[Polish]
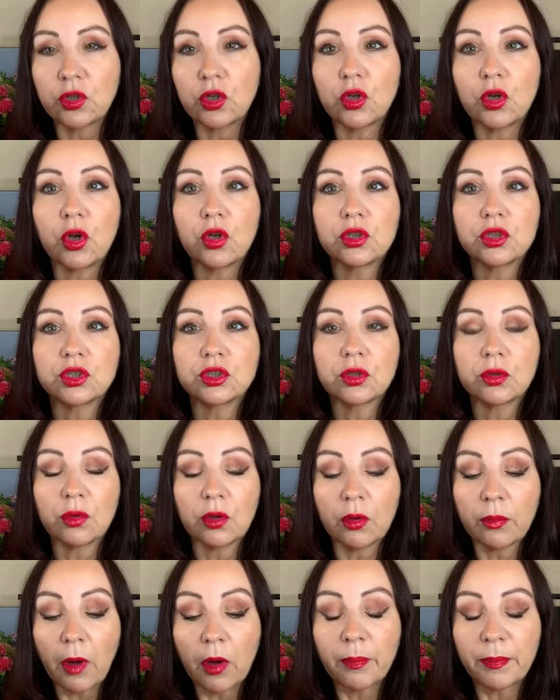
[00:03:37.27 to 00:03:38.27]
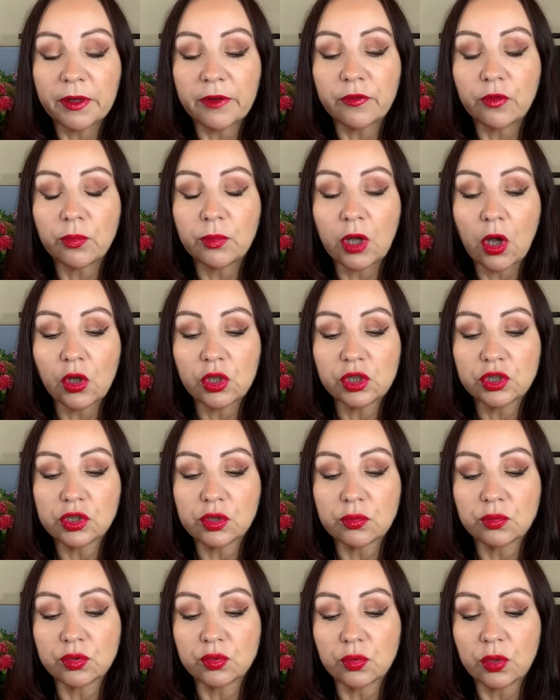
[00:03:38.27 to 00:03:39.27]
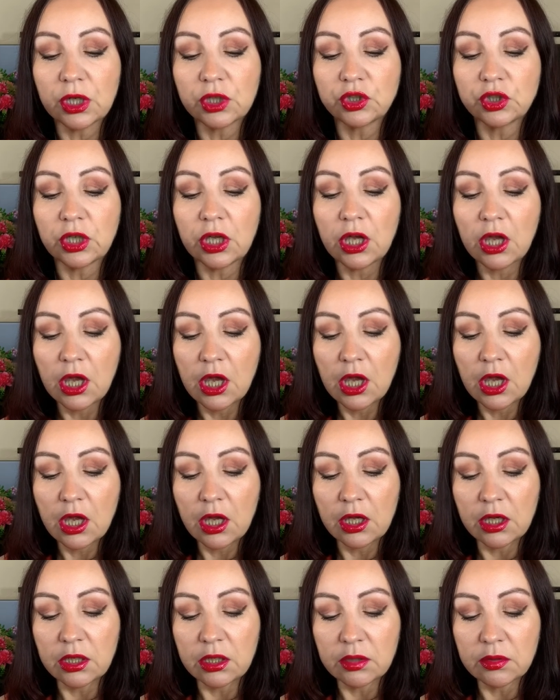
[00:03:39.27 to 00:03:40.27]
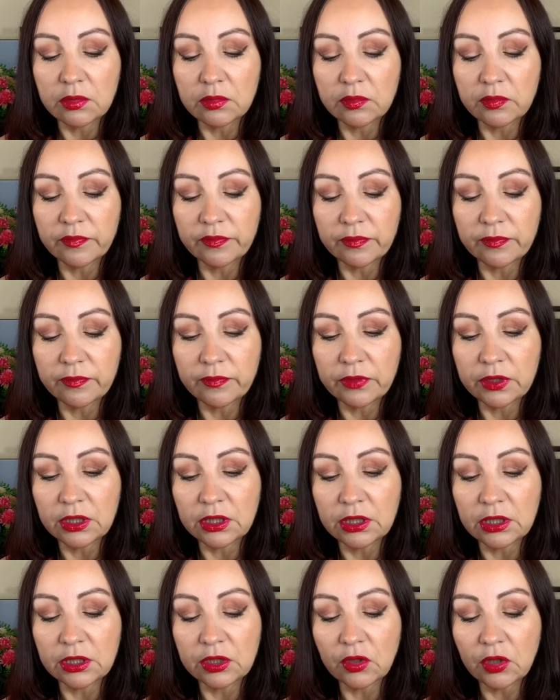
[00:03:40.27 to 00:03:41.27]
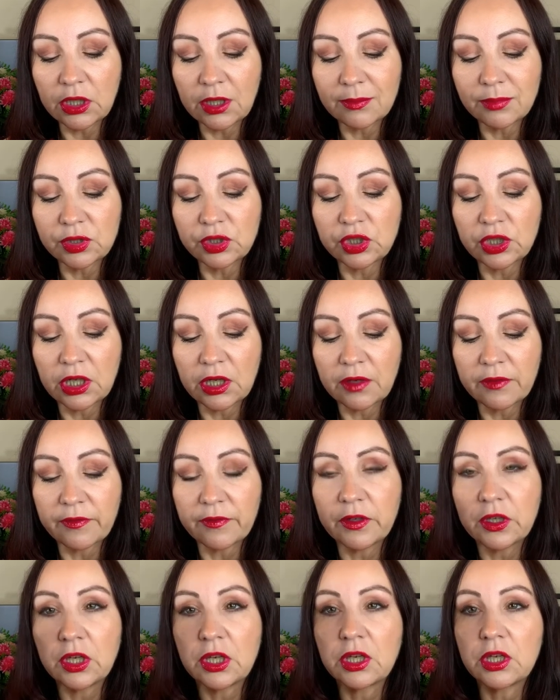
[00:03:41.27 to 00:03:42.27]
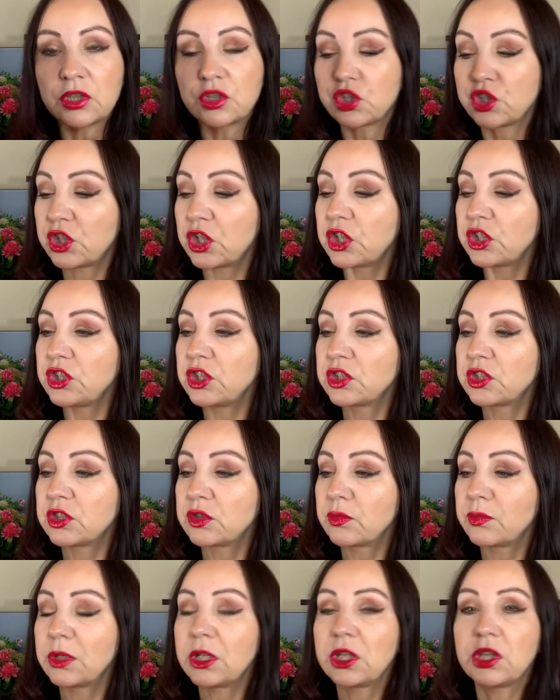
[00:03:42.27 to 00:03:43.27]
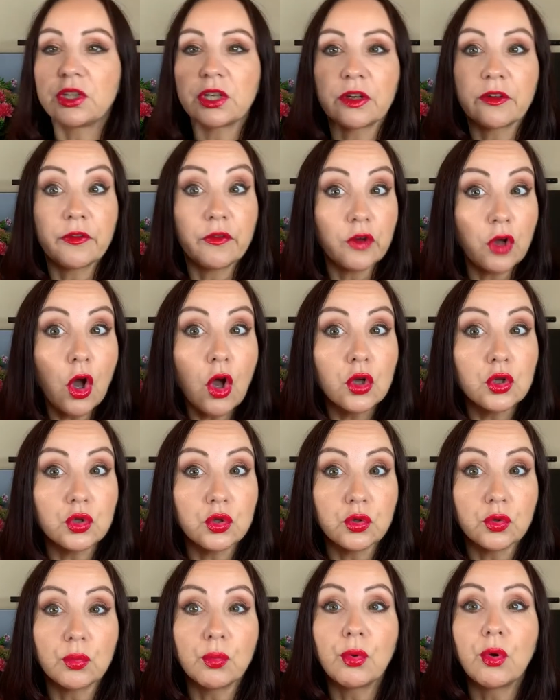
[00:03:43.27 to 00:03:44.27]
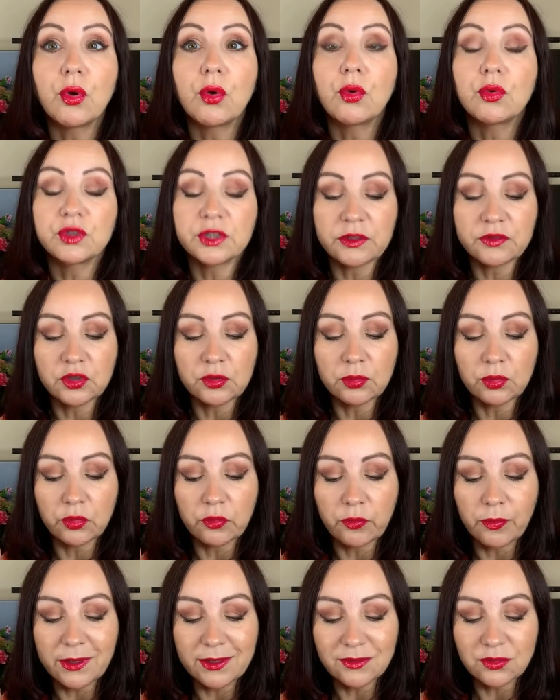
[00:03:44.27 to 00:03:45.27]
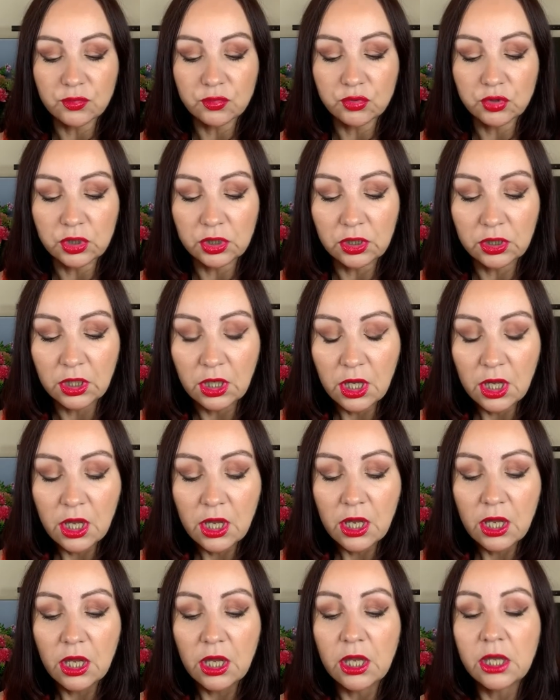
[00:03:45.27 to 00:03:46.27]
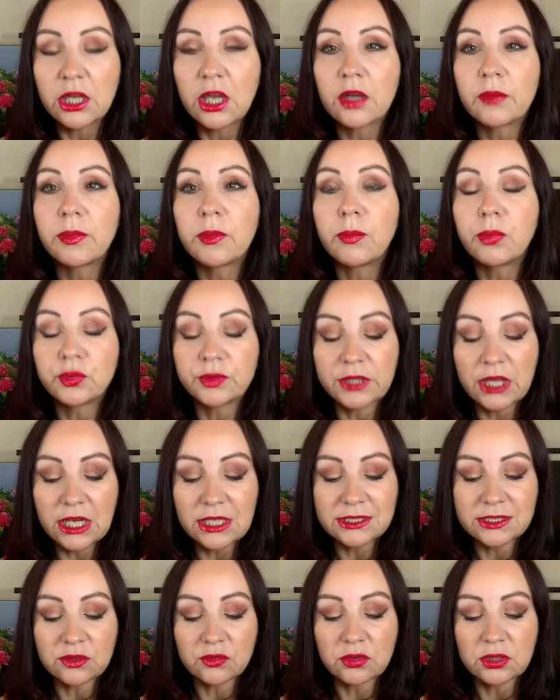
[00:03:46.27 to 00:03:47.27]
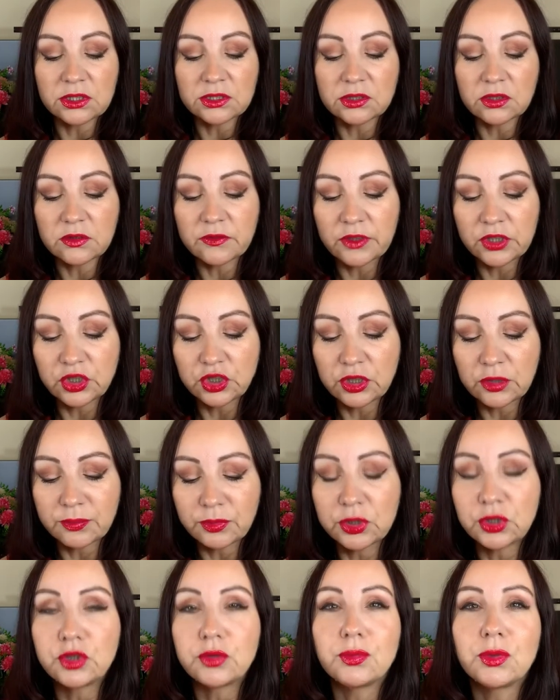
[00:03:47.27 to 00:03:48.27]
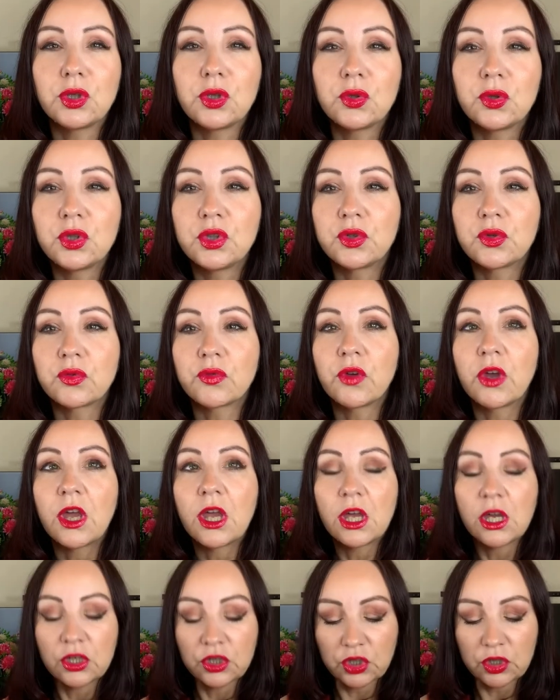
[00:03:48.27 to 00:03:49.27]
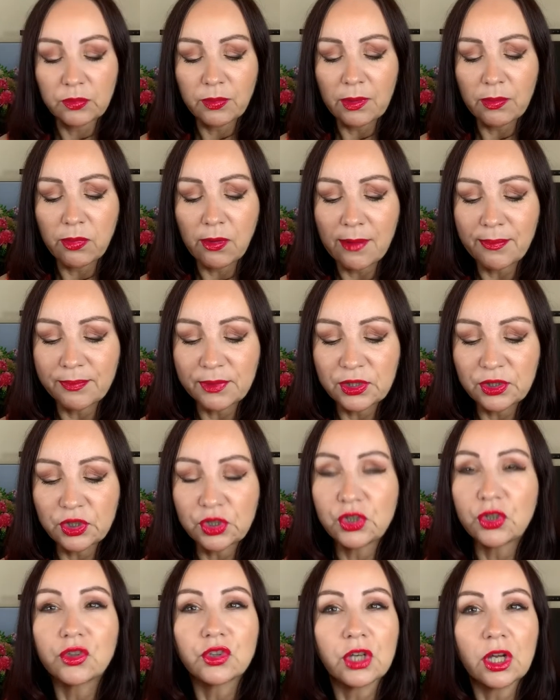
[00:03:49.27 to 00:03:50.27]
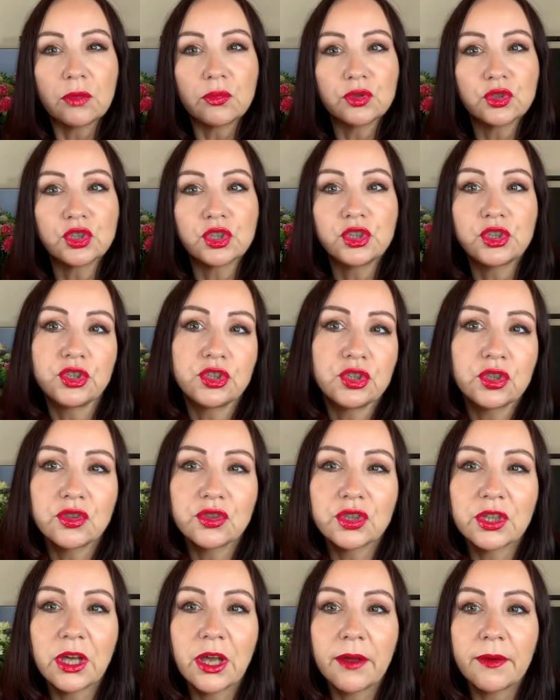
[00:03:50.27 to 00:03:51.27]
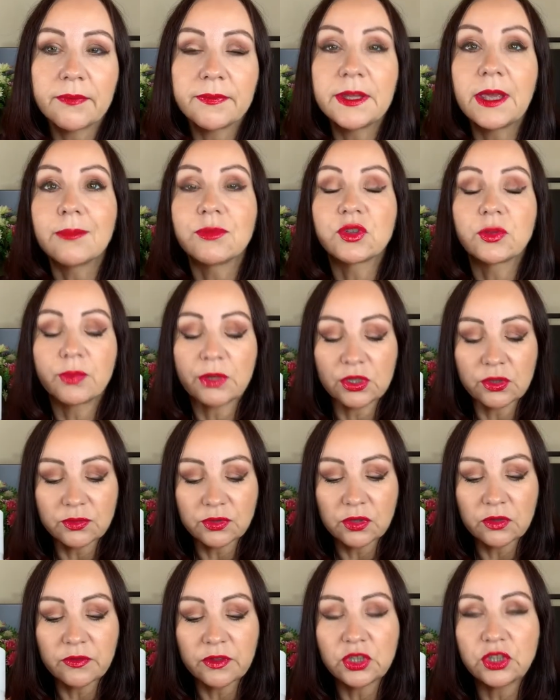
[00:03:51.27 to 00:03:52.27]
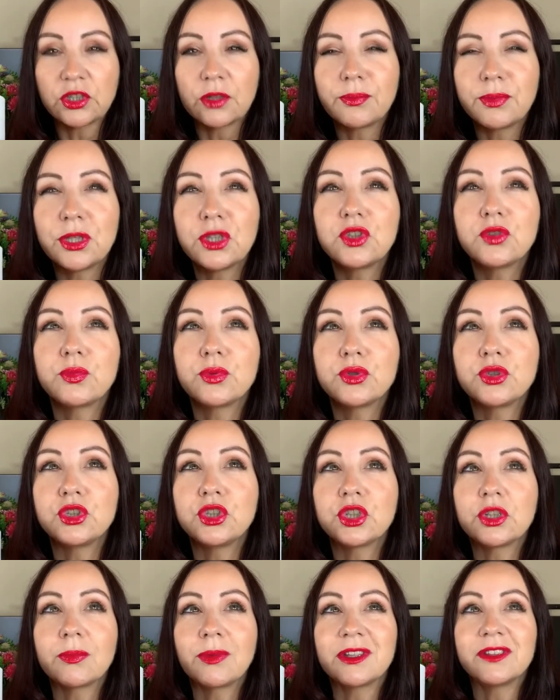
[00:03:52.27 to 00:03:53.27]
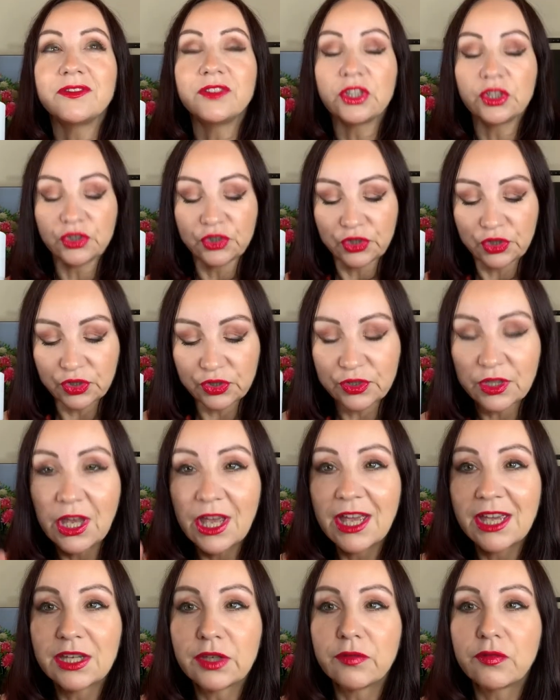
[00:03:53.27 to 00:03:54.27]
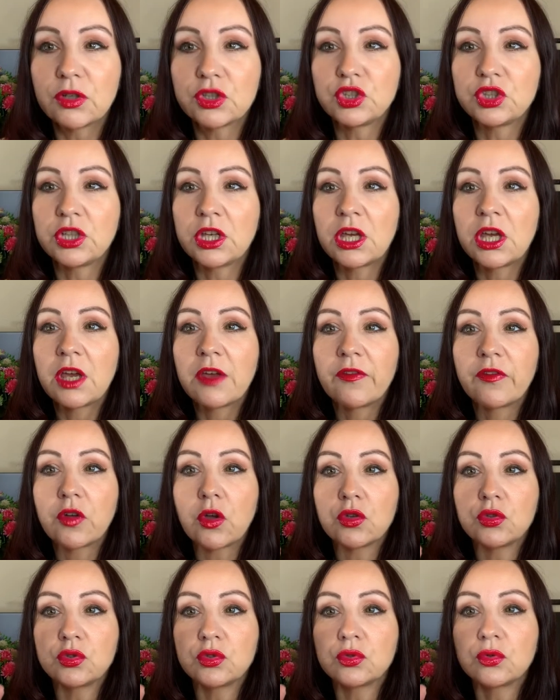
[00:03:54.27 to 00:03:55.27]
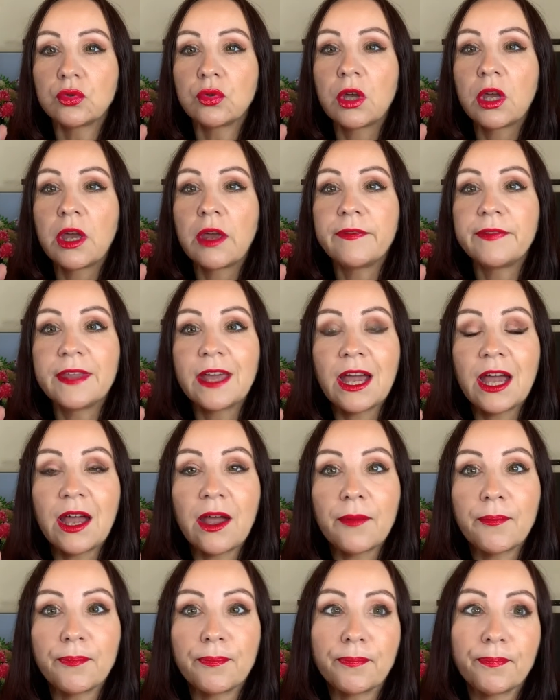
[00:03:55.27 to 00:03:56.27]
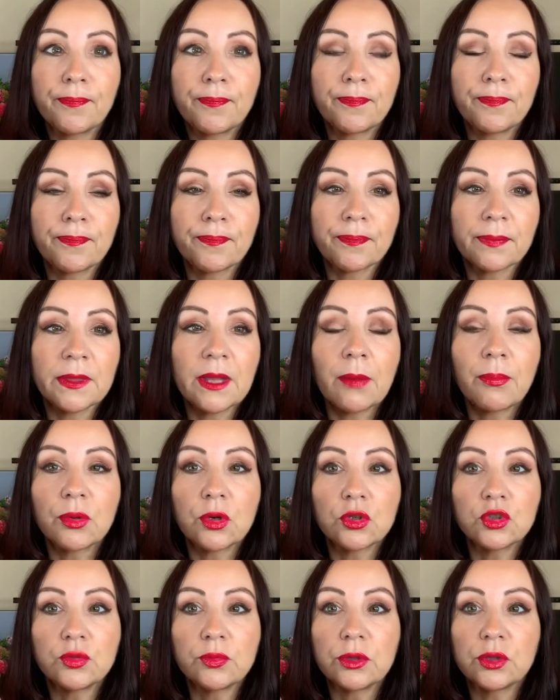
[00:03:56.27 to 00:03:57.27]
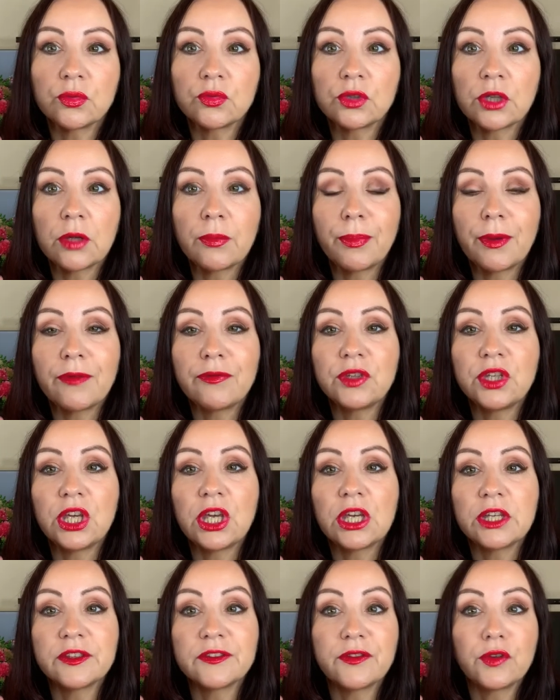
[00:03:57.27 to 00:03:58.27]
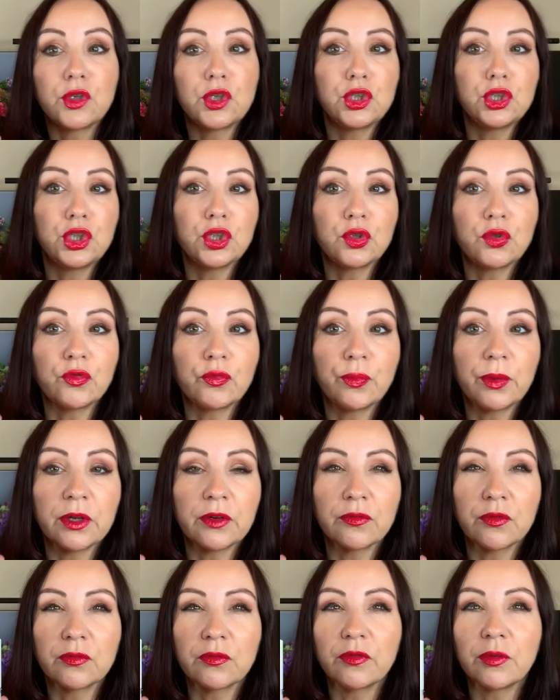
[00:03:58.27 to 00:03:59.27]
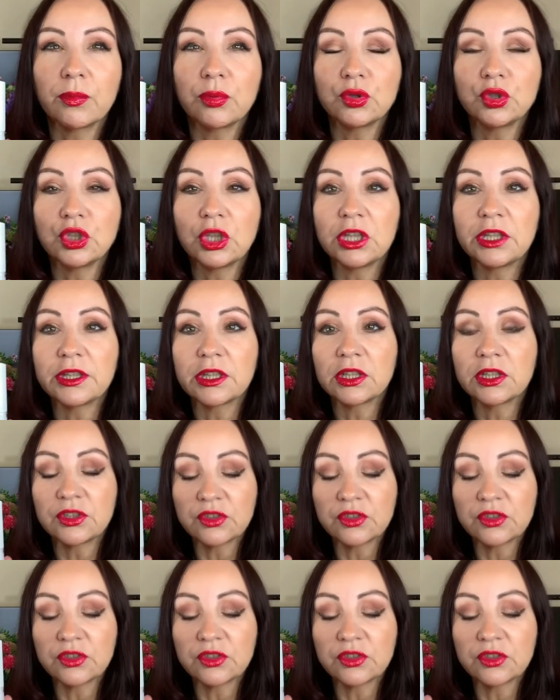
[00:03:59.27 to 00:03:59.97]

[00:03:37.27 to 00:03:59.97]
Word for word: No, one są, o perfumy, one są, słuchajcie, y, w, do nabycia w 40 ml w końcu, bo zawsze były w bardzo dużej e, jakby butelce, tutaj 125 ml, czy chyba była 50 albo 60, nie, przepraszam, 125, później chyba 200 jest i właśnie w końcu na, mm, na prośbę tutaj pewnie zwolenników perfum wypuścili czyli takie